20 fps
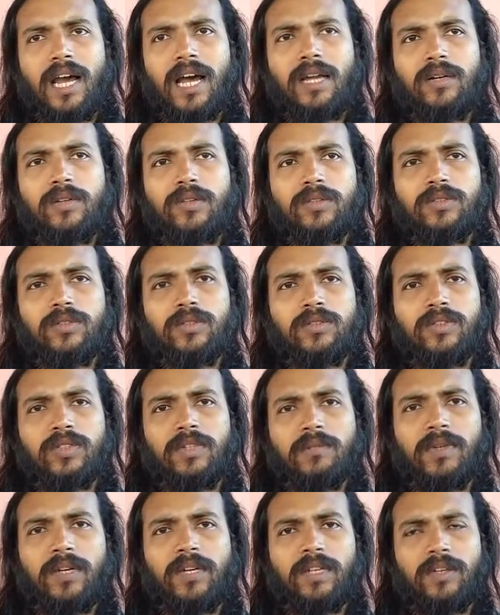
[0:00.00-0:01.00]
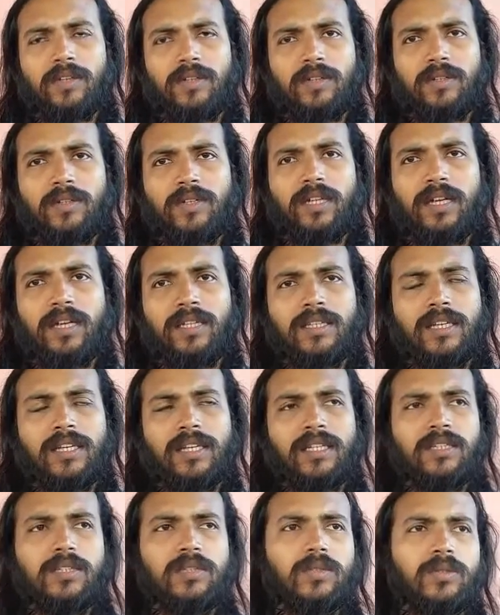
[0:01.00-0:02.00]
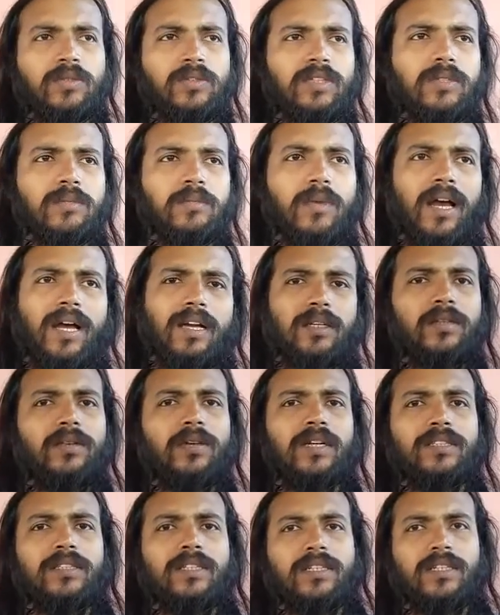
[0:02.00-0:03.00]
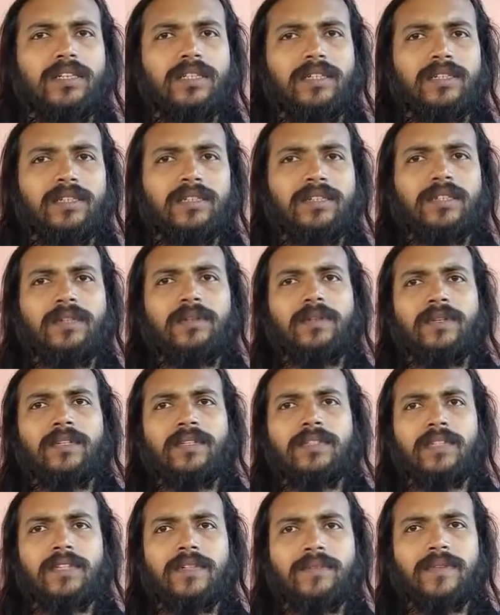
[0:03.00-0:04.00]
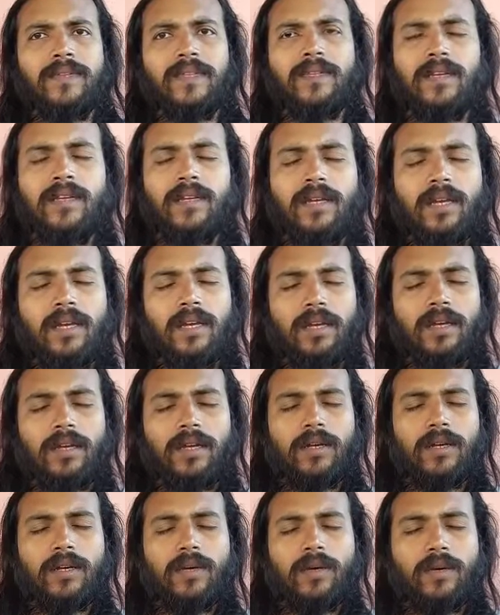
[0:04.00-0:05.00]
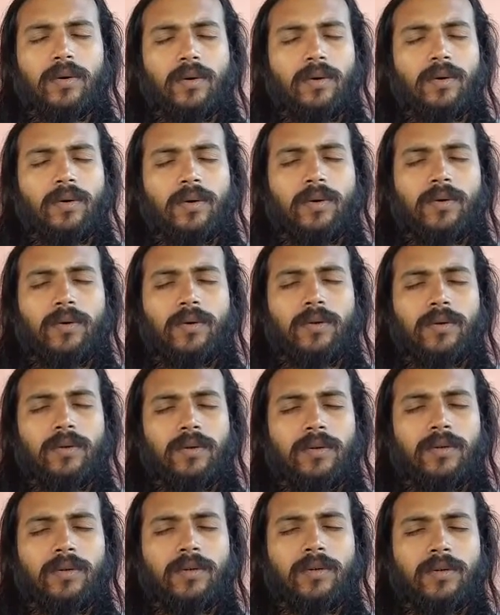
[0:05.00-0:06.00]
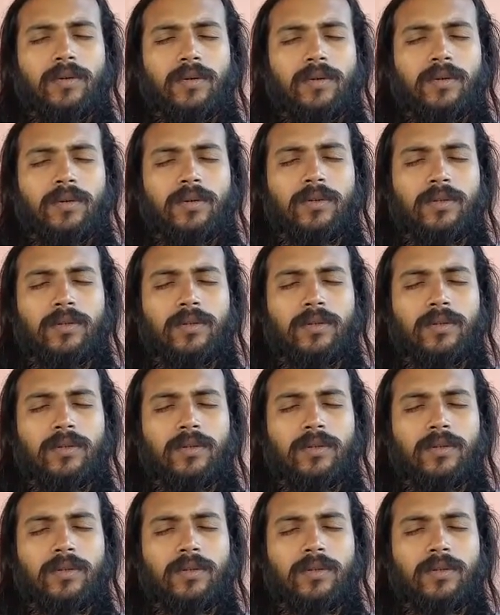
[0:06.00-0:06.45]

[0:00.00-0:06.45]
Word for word: আলো জ্যোতির্ময় হয়ে ওঠা তাই এটা জ্যোতির পাঠও আছে কি বলেছে ও